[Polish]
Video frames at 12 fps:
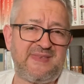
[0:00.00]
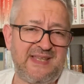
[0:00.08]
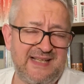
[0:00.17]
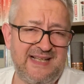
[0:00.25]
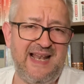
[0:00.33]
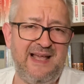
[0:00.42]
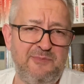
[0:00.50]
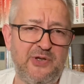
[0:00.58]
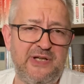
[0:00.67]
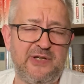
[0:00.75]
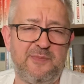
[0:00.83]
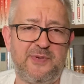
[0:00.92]
dla
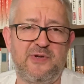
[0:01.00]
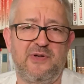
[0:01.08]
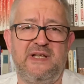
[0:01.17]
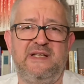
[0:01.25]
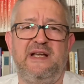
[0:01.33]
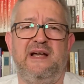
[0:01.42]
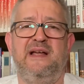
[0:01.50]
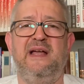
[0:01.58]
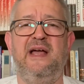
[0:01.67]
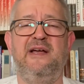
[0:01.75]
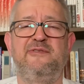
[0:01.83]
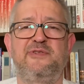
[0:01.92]
mojego pokolenia,
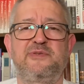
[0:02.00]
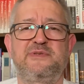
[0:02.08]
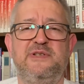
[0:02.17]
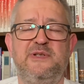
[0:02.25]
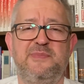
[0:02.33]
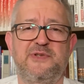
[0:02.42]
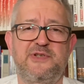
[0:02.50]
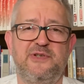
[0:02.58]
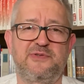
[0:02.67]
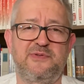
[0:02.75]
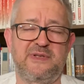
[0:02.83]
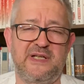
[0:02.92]
wrócę do
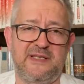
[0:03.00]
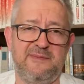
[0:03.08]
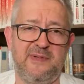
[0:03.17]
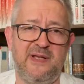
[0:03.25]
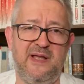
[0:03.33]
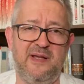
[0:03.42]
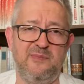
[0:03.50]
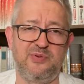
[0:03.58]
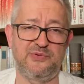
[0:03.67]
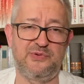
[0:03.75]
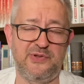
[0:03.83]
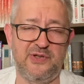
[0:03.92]
początku, takim
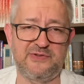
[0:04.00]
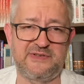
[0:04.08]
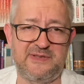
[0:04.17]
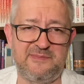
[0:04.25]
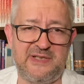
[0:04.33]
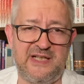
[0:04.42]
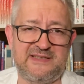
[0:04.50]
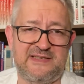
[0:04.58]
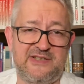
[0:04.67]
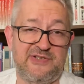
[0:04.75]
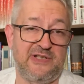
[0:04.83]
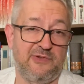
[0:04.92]
budującym nas,
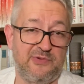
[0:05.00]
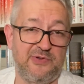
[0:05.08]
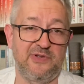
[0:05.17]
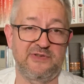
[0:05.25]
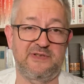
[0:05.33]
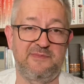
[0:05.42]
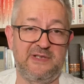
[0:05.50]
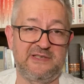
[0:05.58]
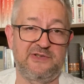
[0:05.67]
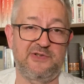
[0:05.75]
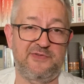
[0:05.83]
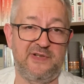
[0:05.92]
kształtującym nas
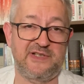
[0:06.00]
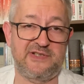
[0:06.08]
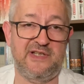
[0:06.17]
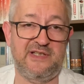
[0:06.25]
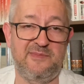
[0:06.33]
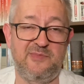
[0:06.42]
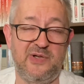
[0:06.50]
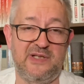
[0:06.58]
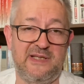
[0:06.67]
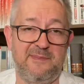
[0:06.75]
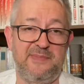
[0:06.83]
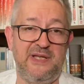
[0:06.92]
doświadczeniem była
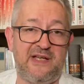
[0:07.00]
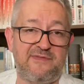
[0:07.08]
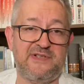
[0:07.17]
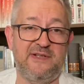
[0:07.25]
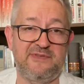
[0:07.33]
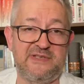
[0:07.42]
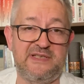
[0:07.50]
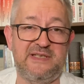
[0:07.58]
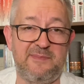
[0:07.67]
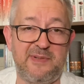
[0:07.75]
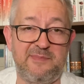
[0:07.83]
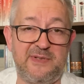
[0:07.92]
ta pierwsza
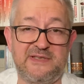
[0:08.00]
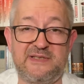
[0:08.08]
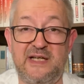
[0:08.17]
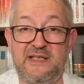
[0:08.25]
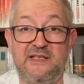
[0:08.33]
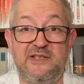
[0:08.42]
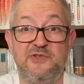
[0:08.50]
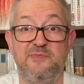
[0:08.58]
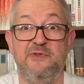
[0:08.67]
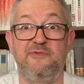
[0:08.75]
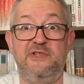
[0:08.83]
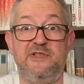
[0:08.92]
wizyta papieska,
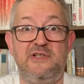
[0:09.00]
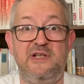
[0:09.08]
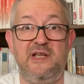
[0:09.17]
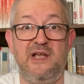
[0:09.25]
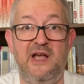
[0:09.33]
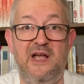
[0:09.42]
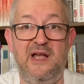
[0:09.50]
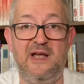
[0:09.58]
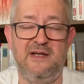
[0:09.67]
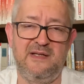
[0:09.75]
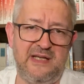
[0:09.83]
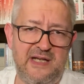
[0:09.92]
kiedyśmy wyszli.
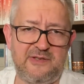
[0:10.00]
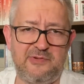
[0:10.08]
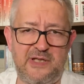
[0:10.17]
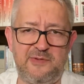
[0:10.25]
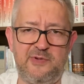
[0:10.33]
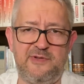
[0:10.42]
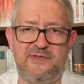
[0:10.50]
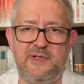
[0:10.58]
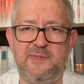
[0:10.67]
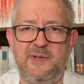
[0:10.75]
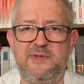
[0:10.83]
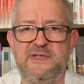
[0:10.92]
Ja akurat byłem w tej
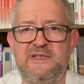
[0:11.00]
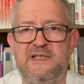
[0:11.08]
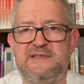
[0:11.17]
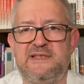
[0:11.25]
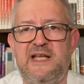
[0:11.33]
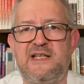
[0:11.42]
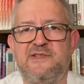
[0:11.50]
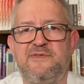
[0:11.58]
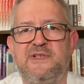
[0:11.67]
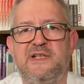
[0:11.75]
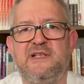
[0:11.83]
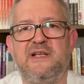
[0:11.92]
papieskiej straży
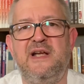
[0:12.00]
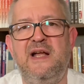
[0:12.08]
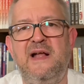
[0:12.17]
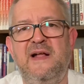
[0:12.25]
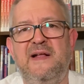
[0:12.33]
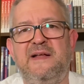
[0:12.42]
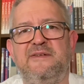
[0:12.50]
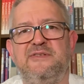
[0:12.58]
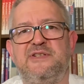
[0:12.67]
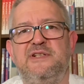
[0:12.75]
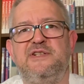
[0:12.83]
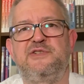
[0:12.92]
wtedy.
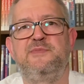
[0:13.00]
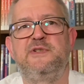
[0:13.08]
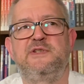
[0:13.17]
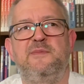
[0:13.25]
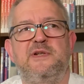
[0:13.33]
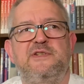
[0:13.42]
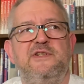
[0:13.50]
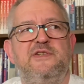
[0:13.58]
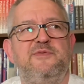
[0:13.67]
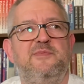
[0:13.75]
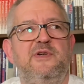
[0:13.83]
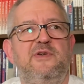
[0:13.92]
Wyszliśmy i
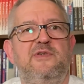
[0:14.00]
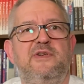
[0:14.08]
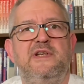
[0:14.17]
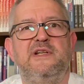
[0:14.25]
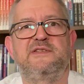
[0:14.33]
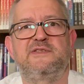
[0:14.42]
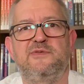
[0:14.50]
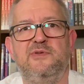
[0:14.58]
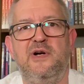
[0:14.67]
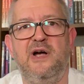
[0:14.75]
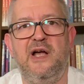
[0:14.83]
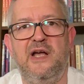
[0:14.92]
zobaczyliśmy, o Jezu,
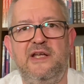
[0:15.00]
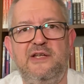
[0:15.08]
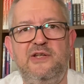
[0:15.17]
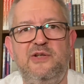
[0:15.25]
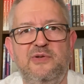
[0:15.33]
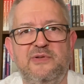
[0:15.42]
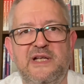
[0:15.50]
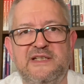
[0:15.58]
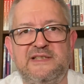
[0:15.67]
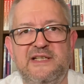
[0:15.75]
Ilu nas